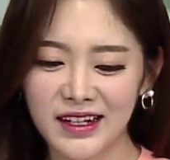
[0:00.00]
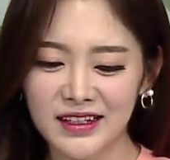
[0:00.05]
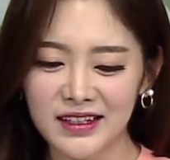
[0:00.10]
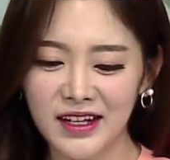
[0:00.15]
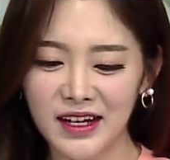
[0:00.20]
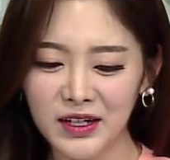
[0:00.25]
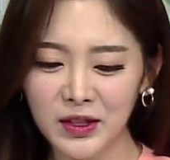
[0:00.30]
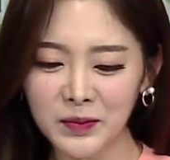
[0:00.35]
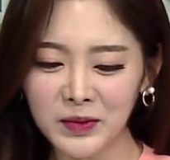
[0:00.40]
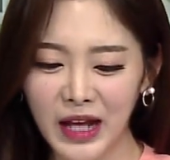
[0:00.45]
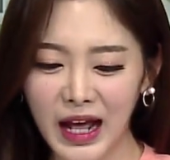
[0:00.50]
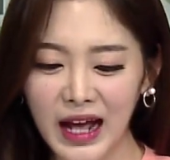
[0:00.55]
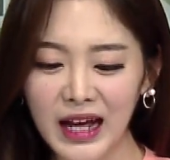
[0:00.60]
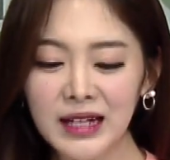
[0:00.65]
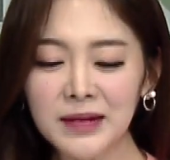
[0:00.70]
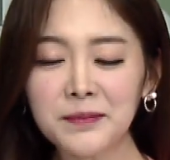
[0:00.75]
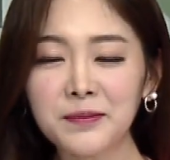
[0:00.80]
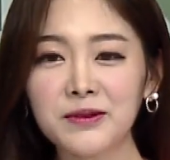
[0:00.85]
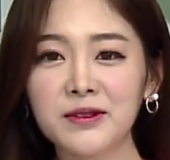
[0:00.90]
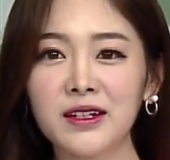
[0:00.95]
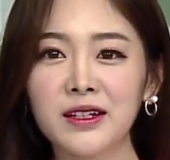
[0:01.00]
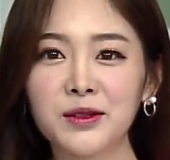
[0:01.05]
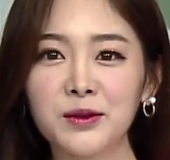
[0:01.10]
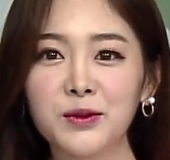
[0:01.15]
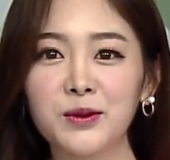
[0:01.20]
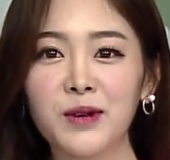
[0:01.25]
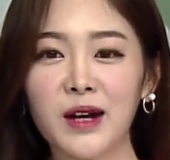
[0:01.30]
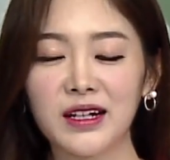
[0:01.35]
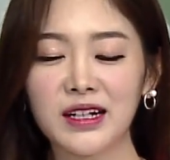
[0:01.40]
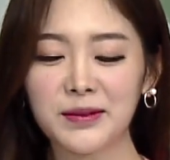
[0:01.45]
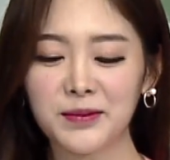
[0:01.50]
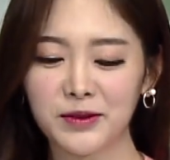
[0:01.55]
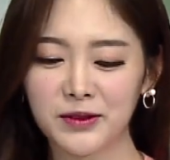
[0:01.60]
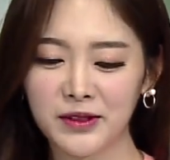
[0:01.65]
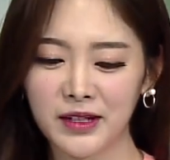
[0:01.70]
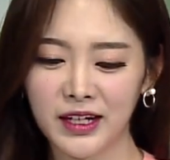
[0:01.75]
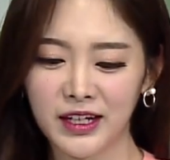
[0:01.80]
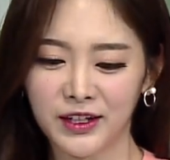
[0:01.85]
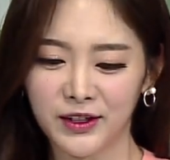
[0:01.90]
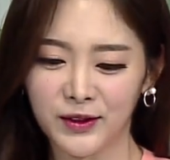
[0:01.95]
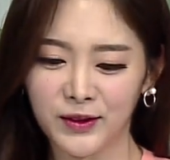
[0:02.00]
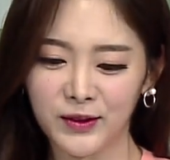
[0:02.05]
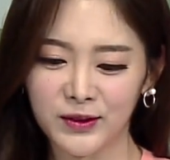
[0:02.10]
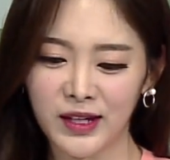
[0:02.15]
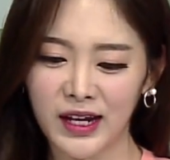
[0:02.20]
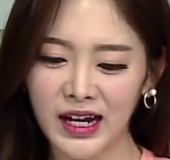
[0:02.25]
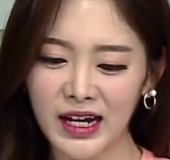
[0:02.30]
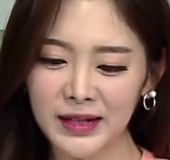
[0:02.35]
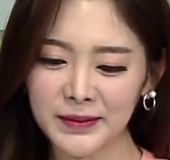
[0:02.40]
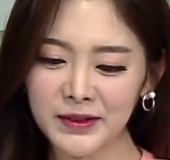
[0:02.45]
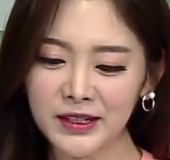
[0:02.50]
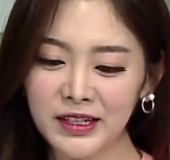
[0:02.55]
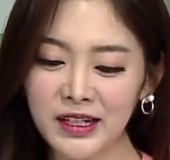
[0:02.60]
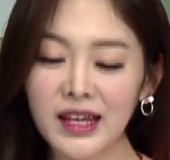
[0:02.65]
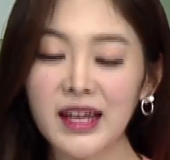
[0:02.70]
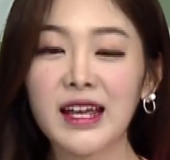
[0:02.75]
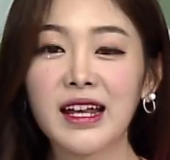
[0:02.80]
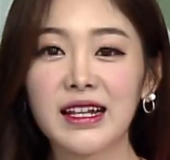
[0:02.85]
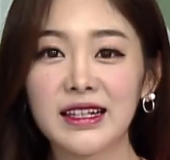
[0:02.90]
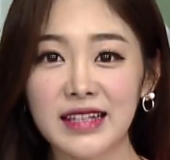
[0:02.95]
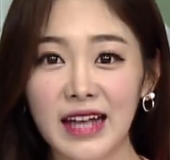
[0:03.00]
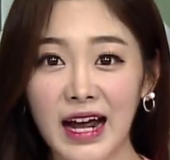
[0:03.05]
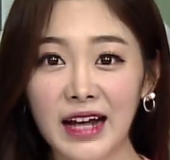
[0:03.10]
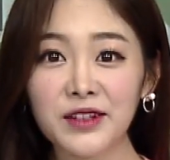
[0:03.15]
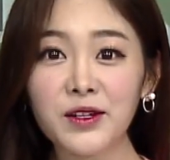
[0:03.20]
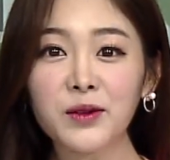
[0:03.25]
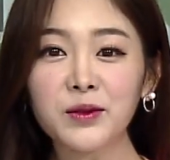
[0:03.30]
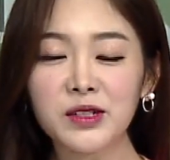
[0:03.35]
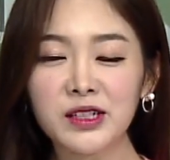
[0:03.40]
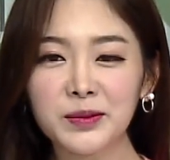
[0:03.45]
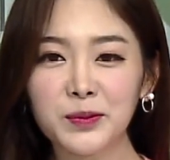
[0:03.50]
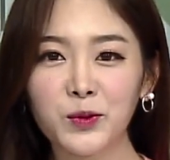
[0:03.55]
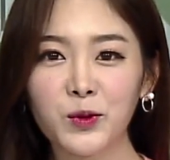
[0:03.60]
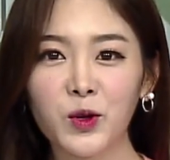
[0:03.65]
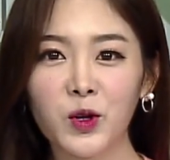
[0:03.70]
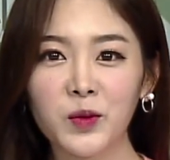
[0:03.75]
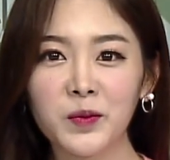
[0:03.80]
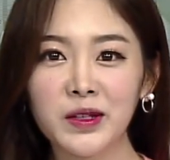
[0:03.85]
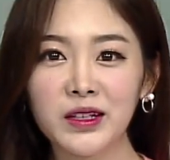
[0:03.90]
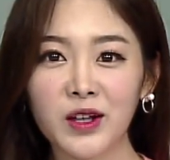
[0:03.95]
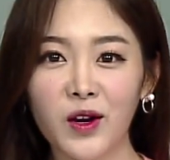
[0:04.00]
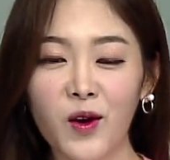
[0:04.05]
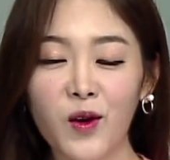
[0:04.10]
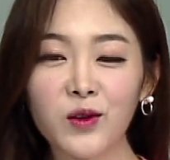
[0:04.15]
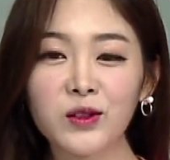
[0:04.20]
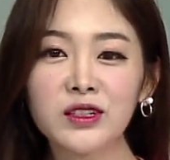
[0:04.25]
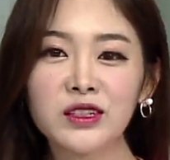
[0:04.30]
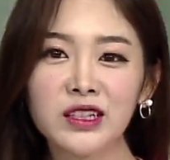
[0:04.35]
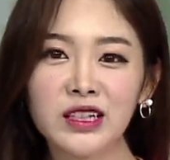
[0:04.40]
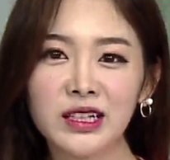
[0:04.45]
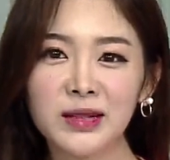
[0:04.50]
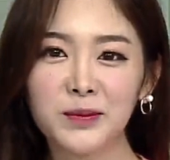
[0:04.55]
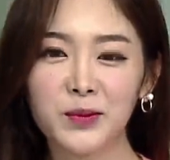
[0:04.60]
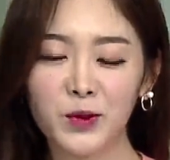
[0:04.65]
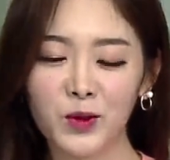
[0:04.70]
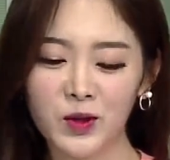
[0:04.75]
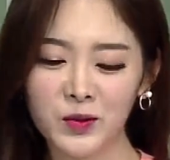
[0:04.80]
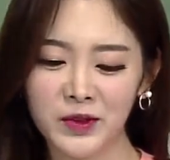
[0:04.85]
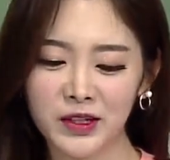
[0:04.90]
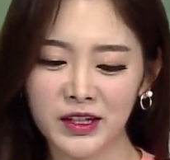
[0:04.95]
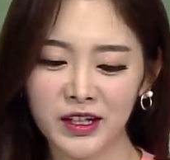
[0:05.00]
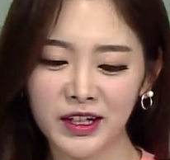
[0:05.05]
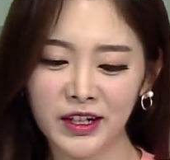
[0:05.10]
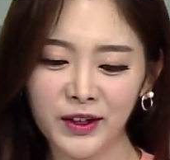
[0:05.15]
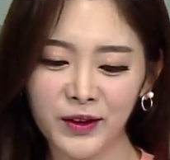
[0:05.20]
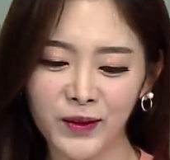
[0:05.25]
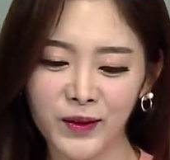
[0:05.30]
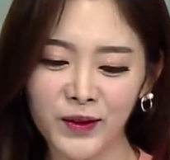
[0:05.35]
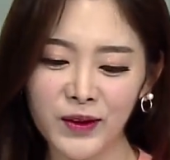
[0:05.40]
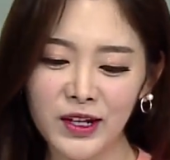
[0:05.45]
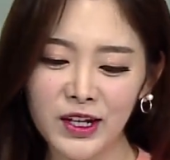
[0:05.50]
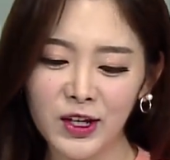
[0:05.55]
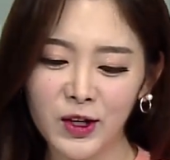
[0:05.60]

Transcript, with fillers: 자, 그럼 다음 플랜도 알아볼게요. 다음은 자녀들 보험인 어른이 보험인데요.